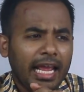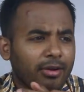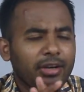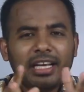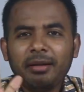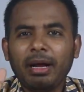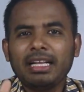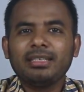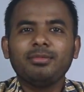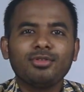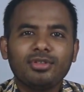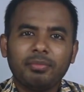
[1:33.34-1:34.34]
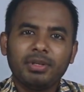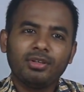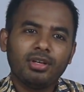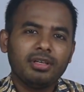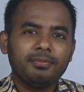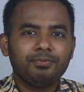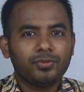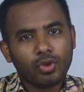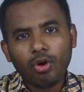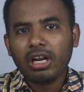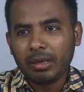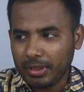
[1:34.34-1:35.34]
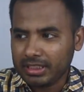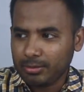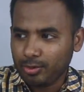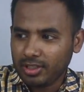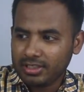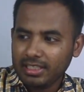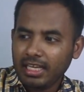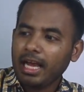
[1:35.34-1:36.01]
এখন এখানে মাদার বোর্ড তো আপনার ধরেন অনেক মাদার বোর্ড আছে